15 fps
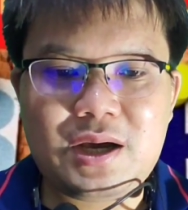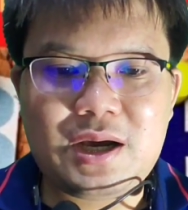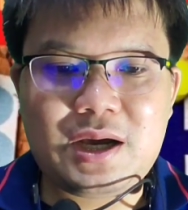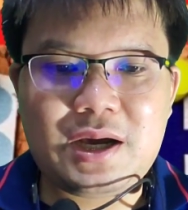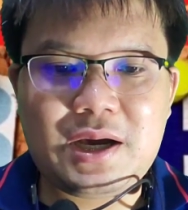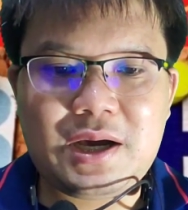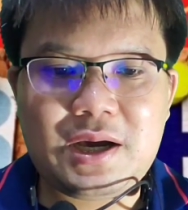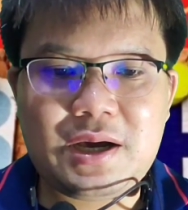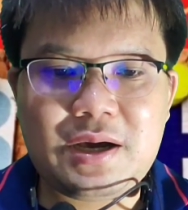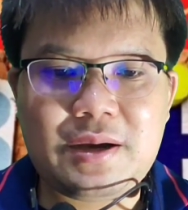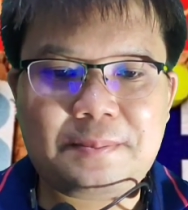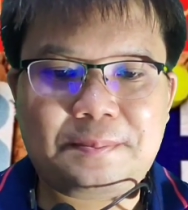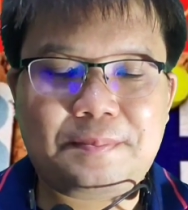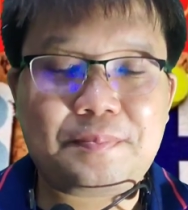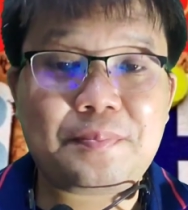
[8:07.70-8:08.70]
อ่า
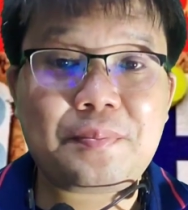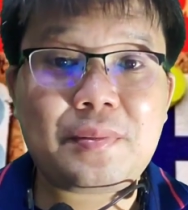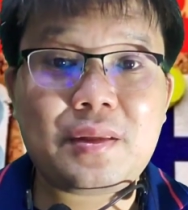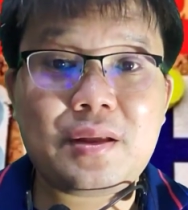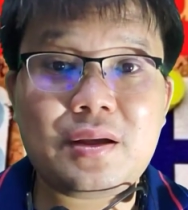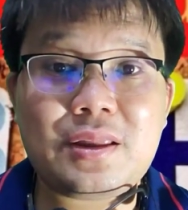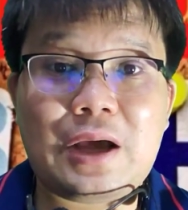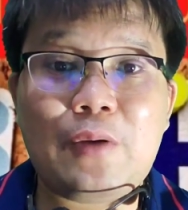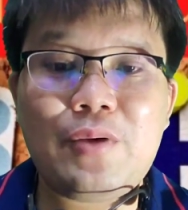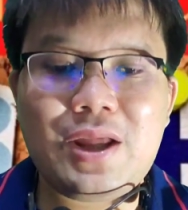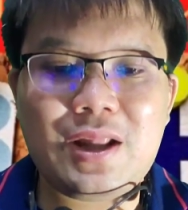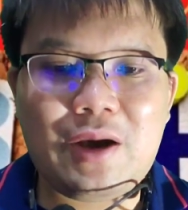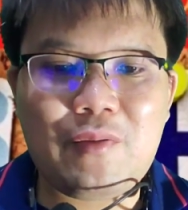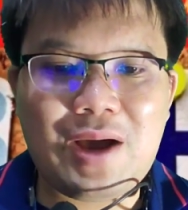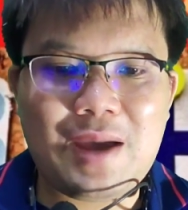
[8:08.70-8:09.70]
ทวิ
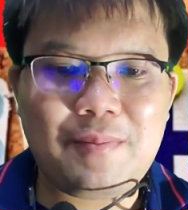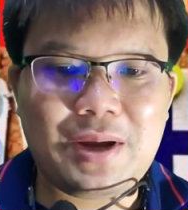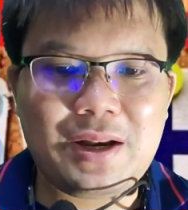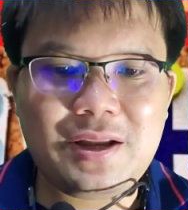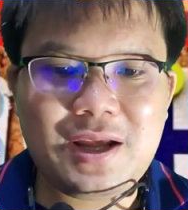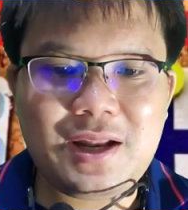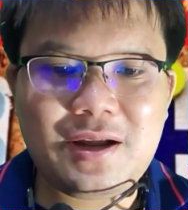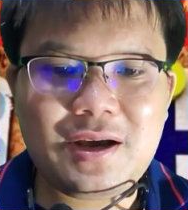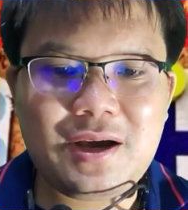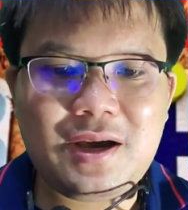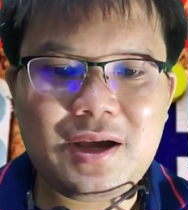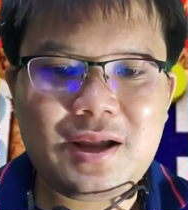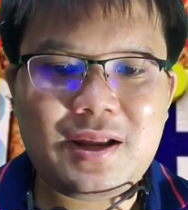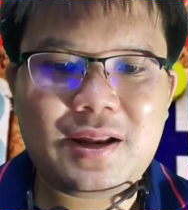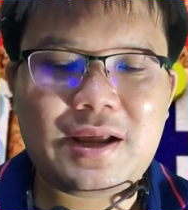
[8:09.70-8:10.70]
ตเอาไว้เหมือนเช่นเค
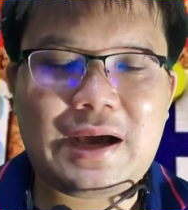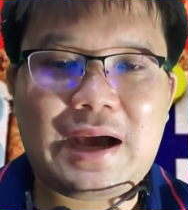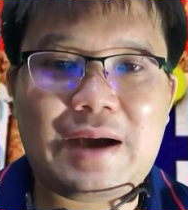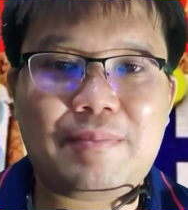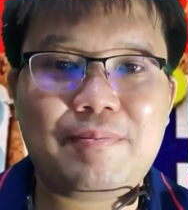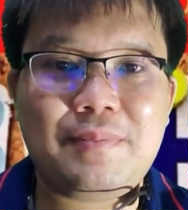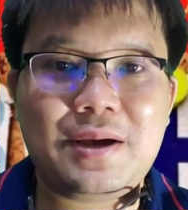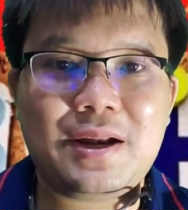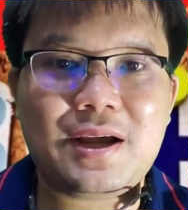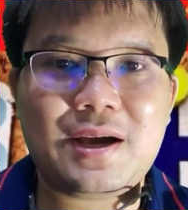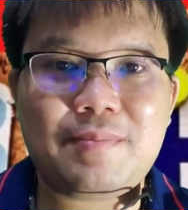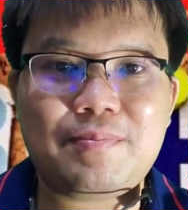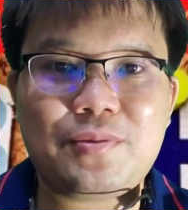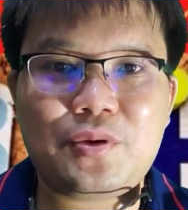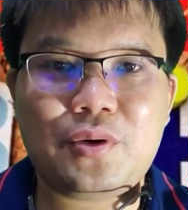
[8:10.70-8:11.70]
ยนะครับเหมือน
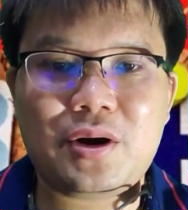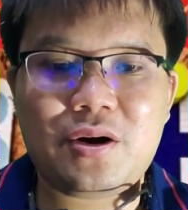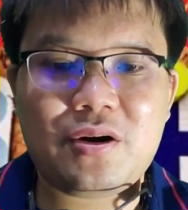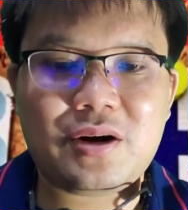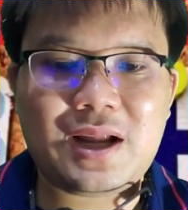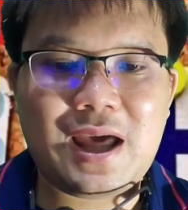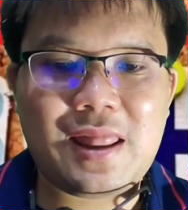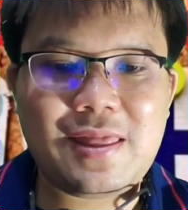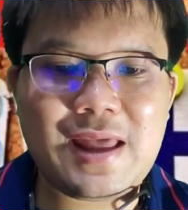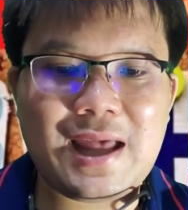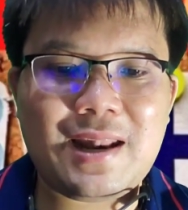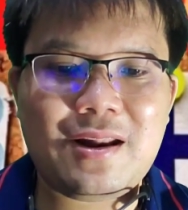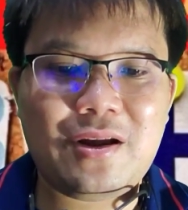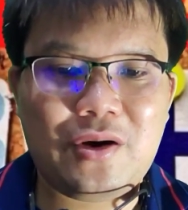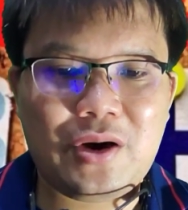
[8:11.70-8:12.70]
กับตัวของ NASDAQ ห
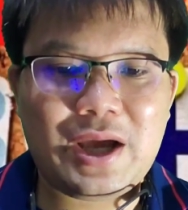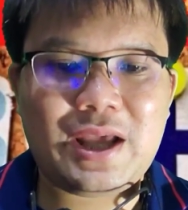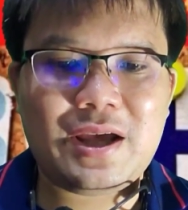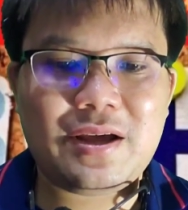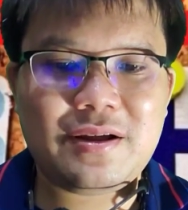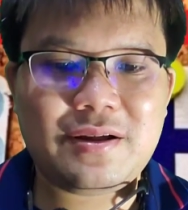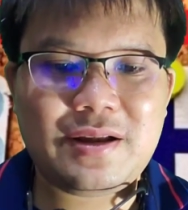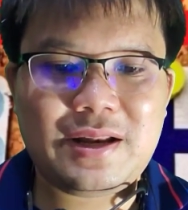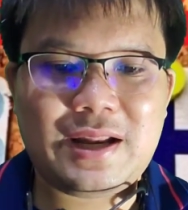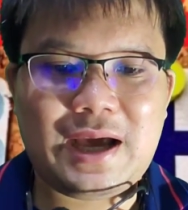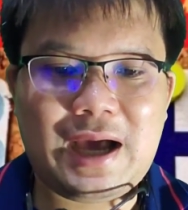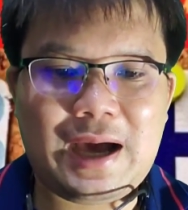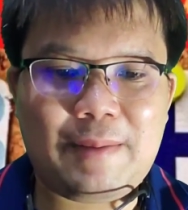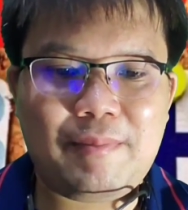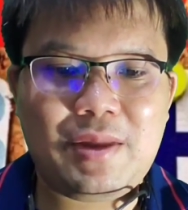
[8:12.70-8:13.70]
นึ่งร้อย
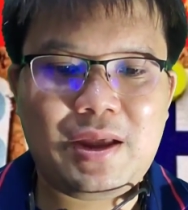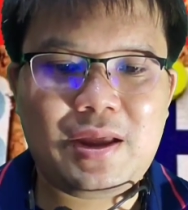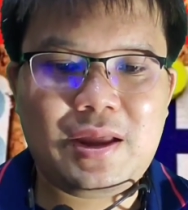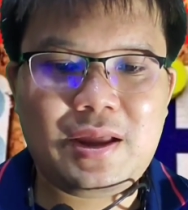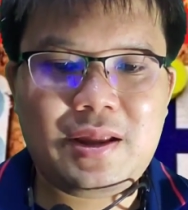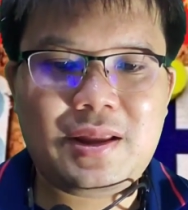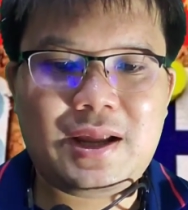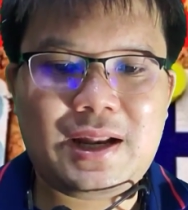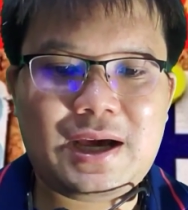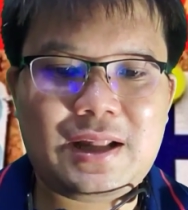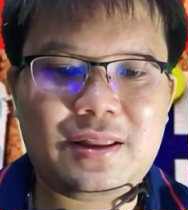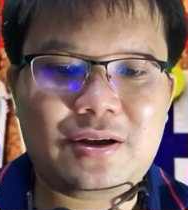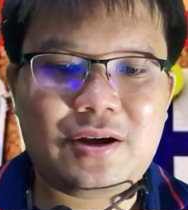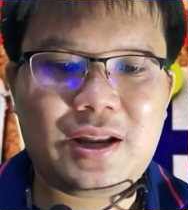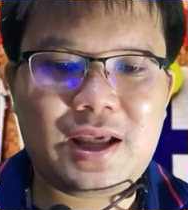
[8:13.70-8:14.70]
นะครับฉะนั้
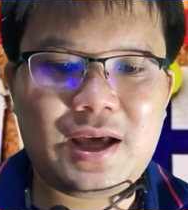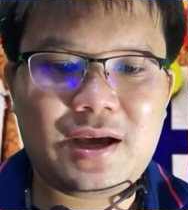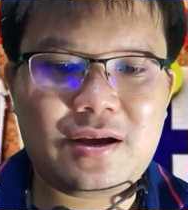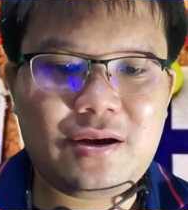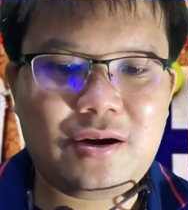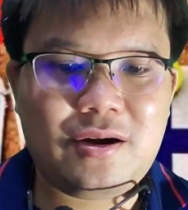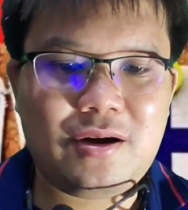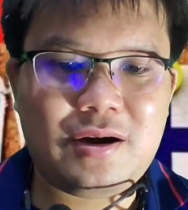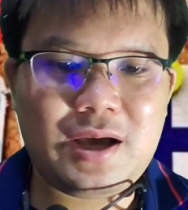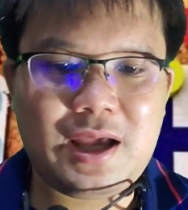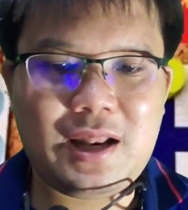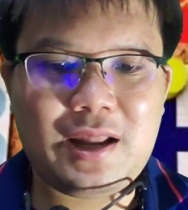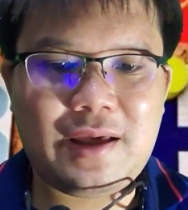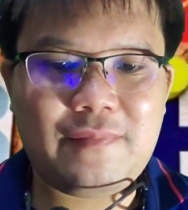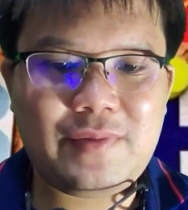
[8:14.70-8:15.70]
นตอนนี้ก็
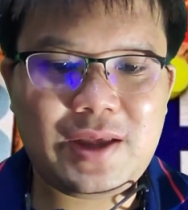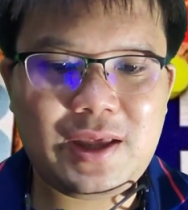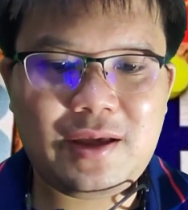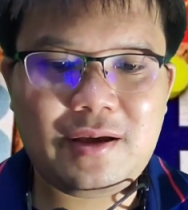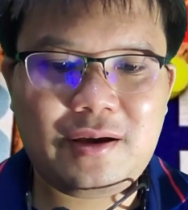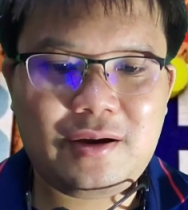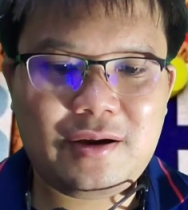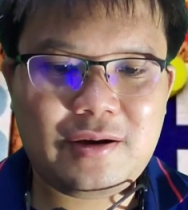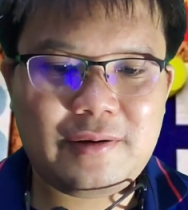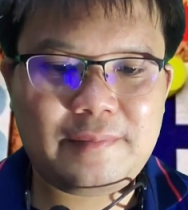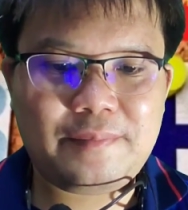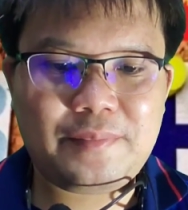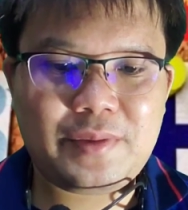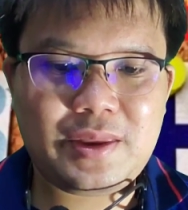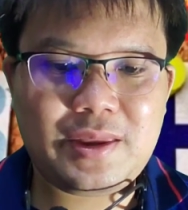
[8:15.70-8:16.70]
เอ็น เอฟ ที ก็
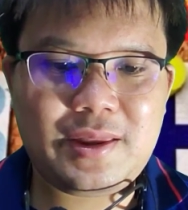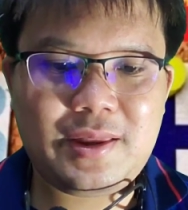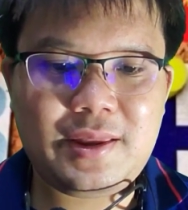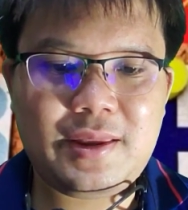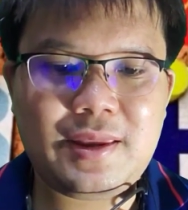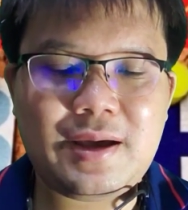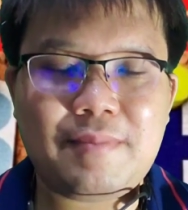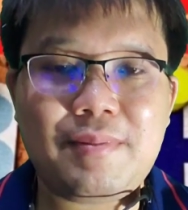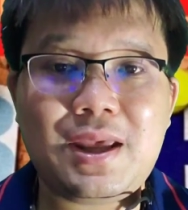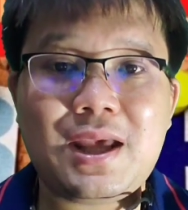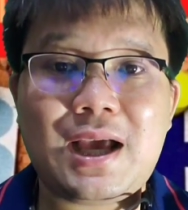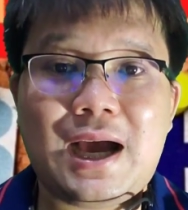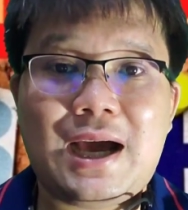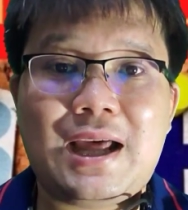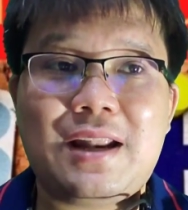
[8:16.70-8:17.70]
จะมี
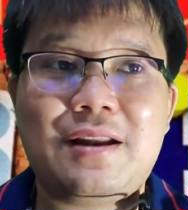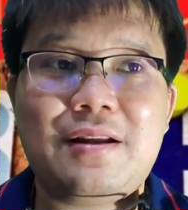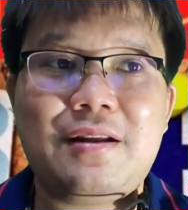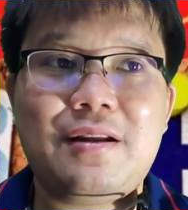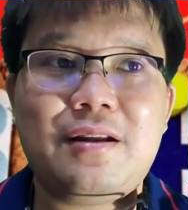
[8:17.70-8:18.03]
การ